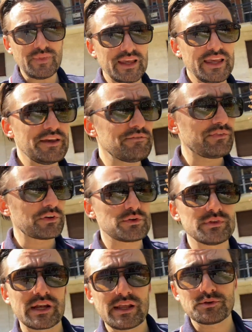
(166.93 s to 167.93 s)
e vi faccio
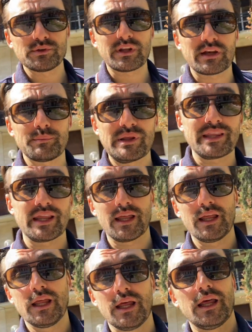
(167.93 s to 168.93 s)
vedere adesso internamente
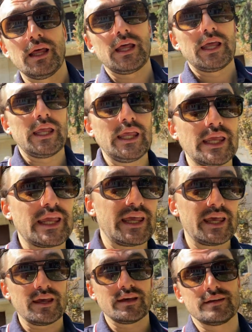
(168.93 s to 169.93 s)
in
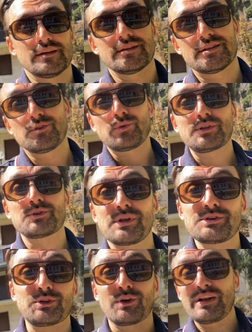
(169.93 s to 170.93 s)
che situazione
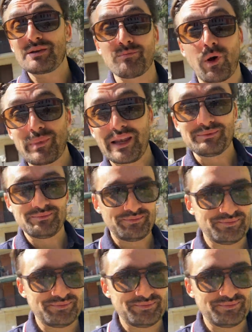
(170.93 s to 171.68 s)
si trova l'immobile.